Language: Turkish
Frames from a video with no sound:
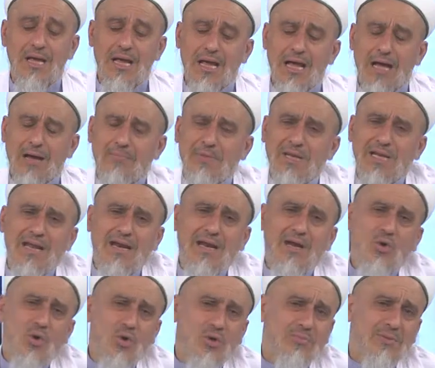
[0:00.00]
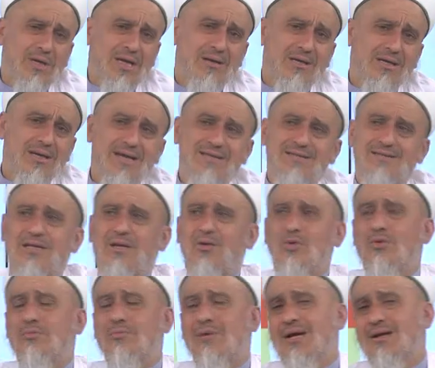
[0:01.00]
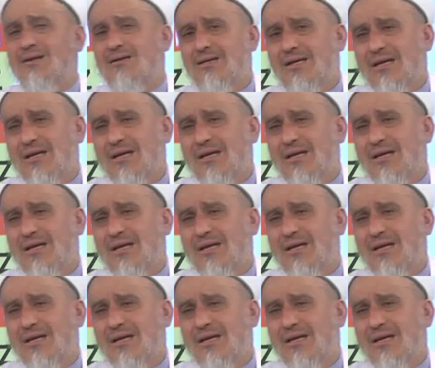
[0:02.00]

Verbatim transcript: Ha, bilerek olmayan, kasten olmayan,